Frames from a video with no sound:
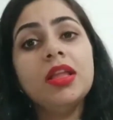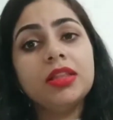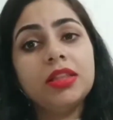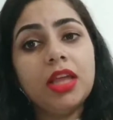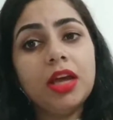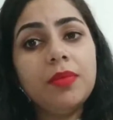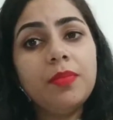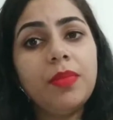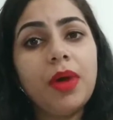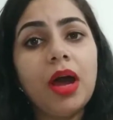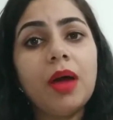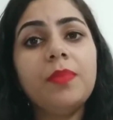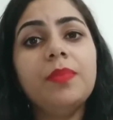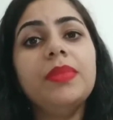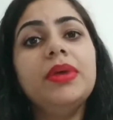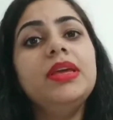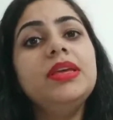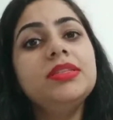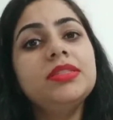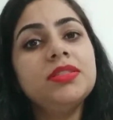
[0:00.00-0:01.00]
तब
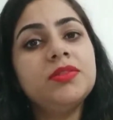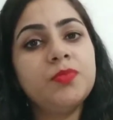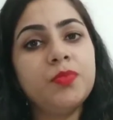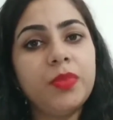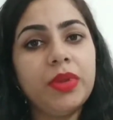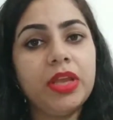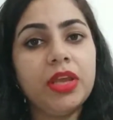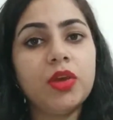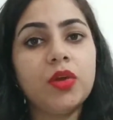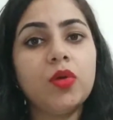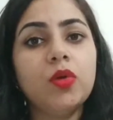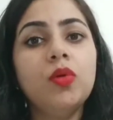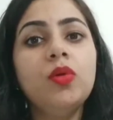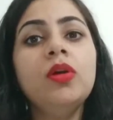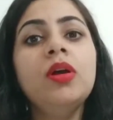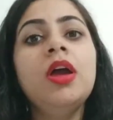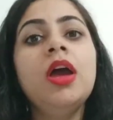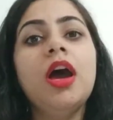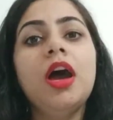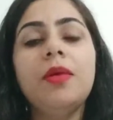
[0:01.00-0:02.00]
आप इस स्प्रे को
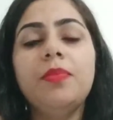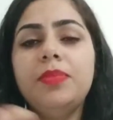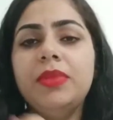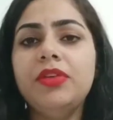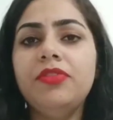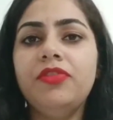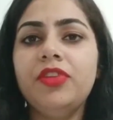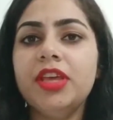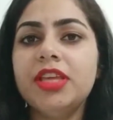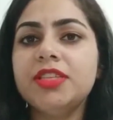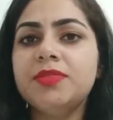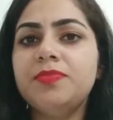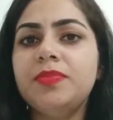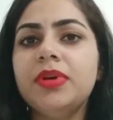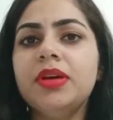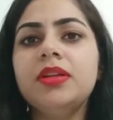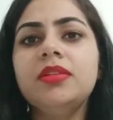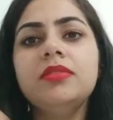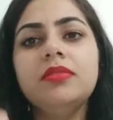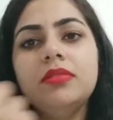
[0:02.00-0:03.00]
अपने फेस
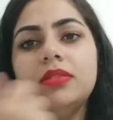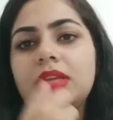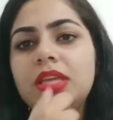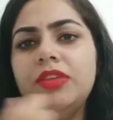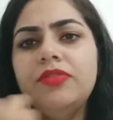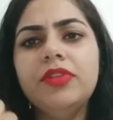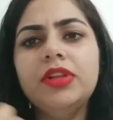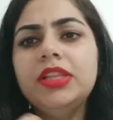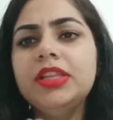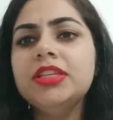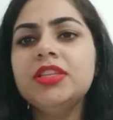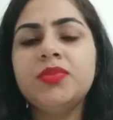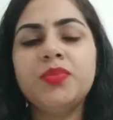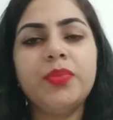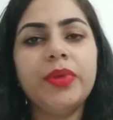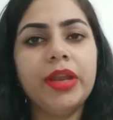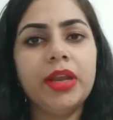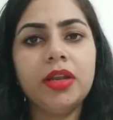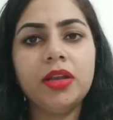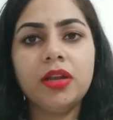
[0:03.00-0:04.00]
पर इवनली
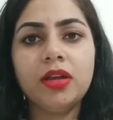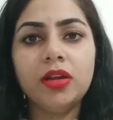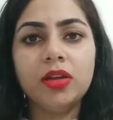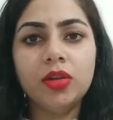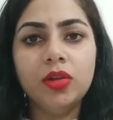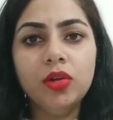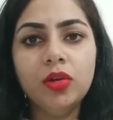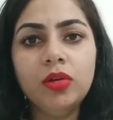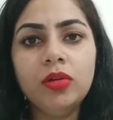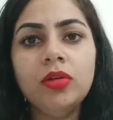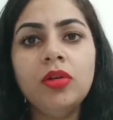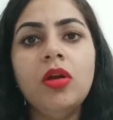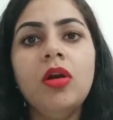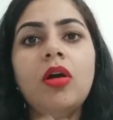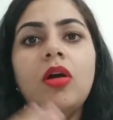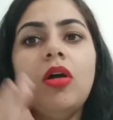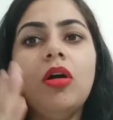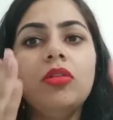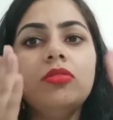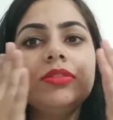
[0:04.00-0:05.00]
स्प्रेड कर लो
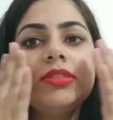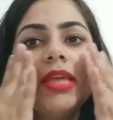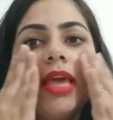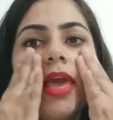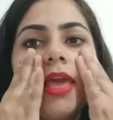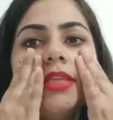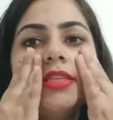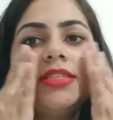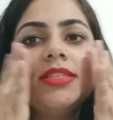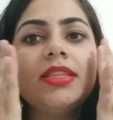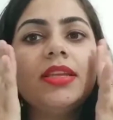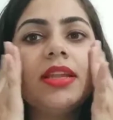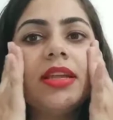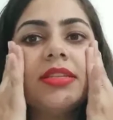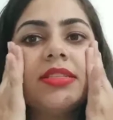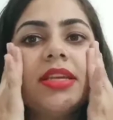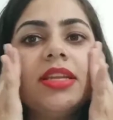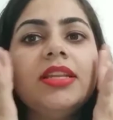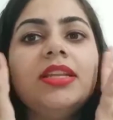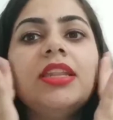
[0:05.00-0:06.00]
और उसे इस तरह
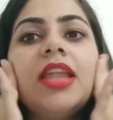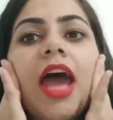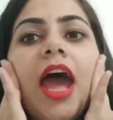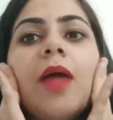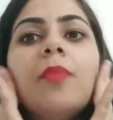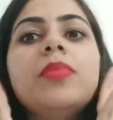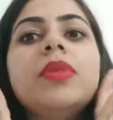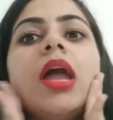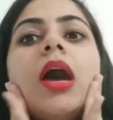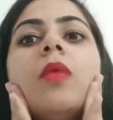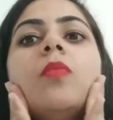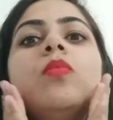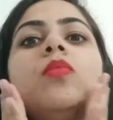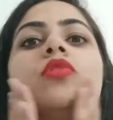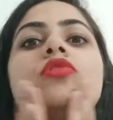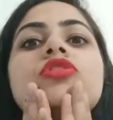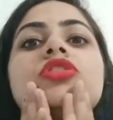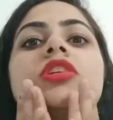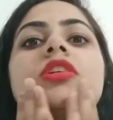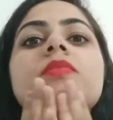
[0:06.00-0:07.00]
से डैब डैब
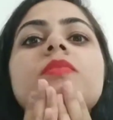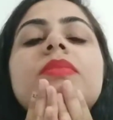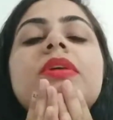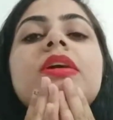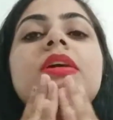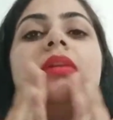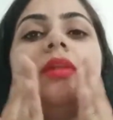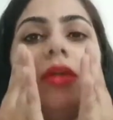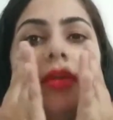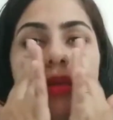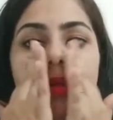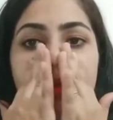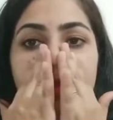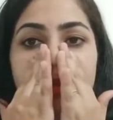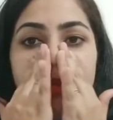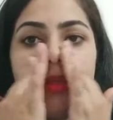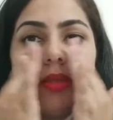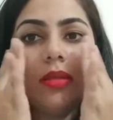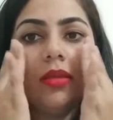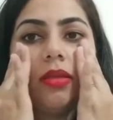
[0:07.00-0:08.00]
मोशन में
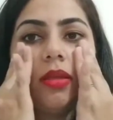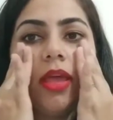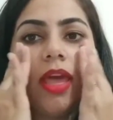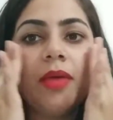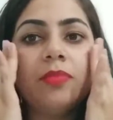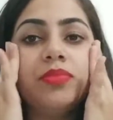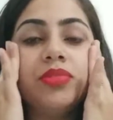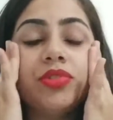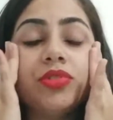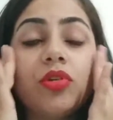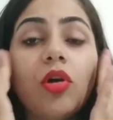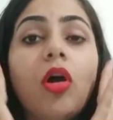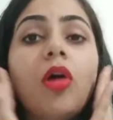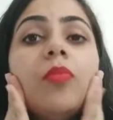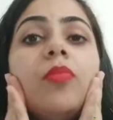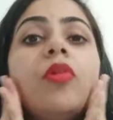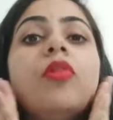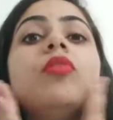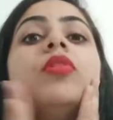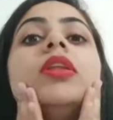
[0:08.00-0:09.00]

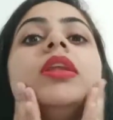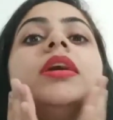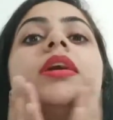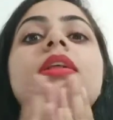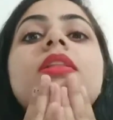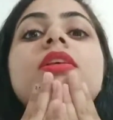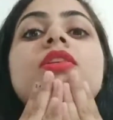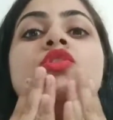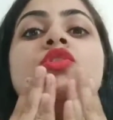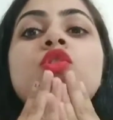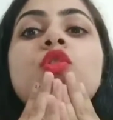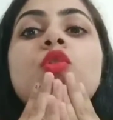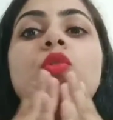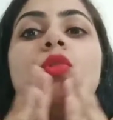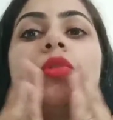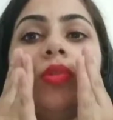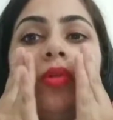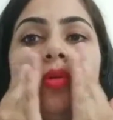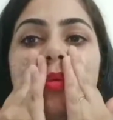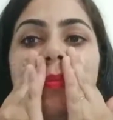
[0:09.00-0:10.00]
एब्सॉर्ब होने के लिए
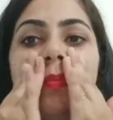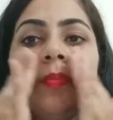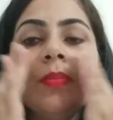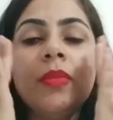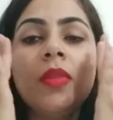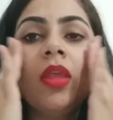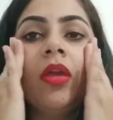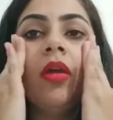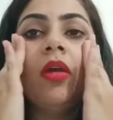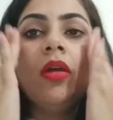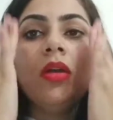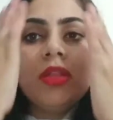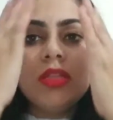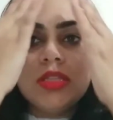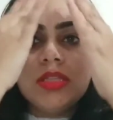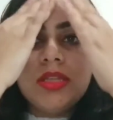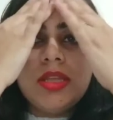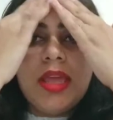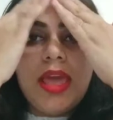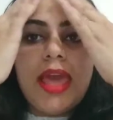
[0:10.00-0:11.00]
छोड़ दो
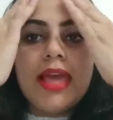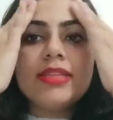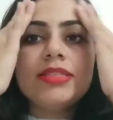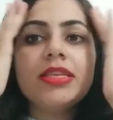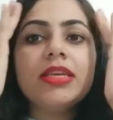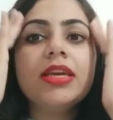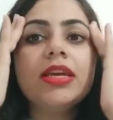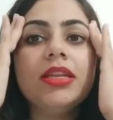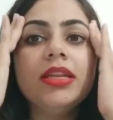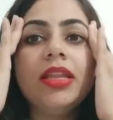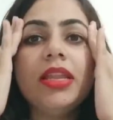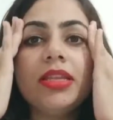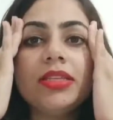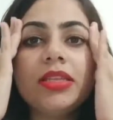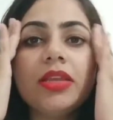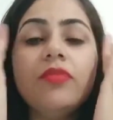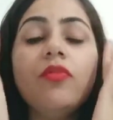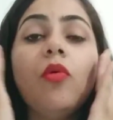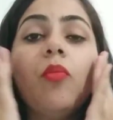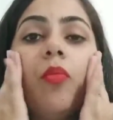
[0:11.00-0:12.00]
ऐसे करने
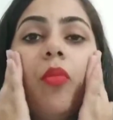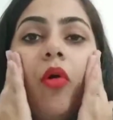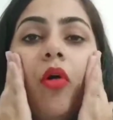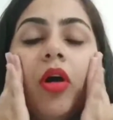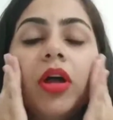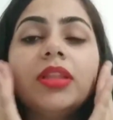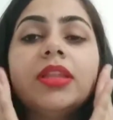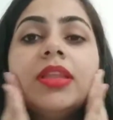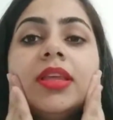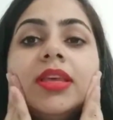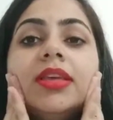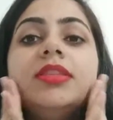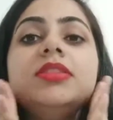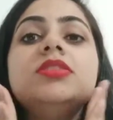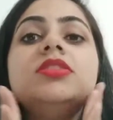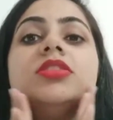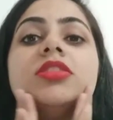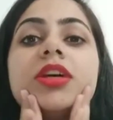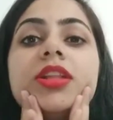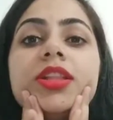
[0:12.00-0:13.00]
से वो बहुत ही
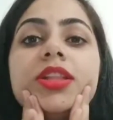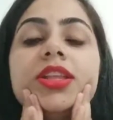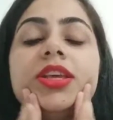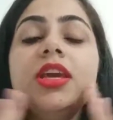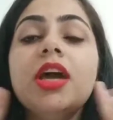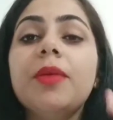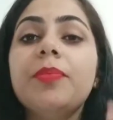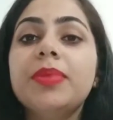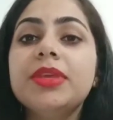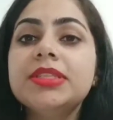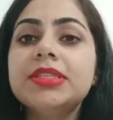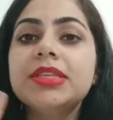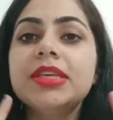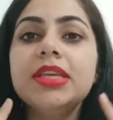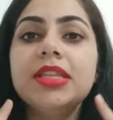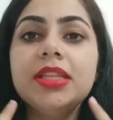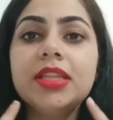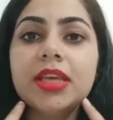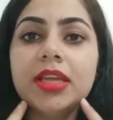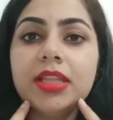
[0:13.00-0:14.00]
जल्दी आपकी
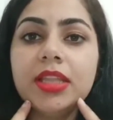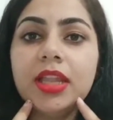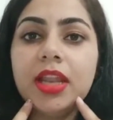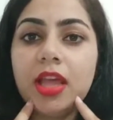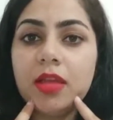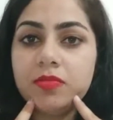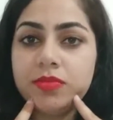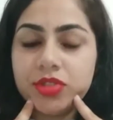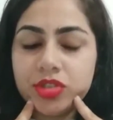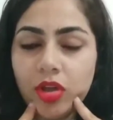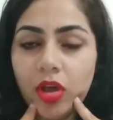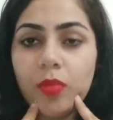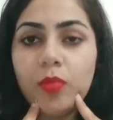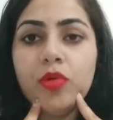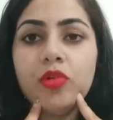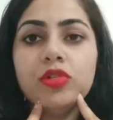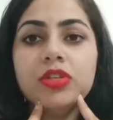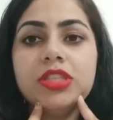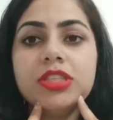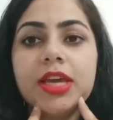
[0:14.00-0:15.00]
स्किन के अंदर
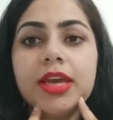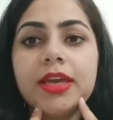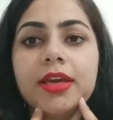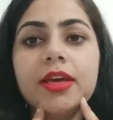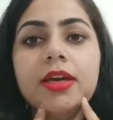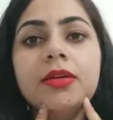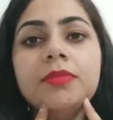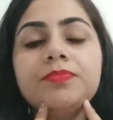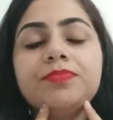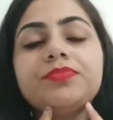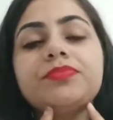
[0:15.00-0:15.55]
एब्सॉर्ब हो जाएगा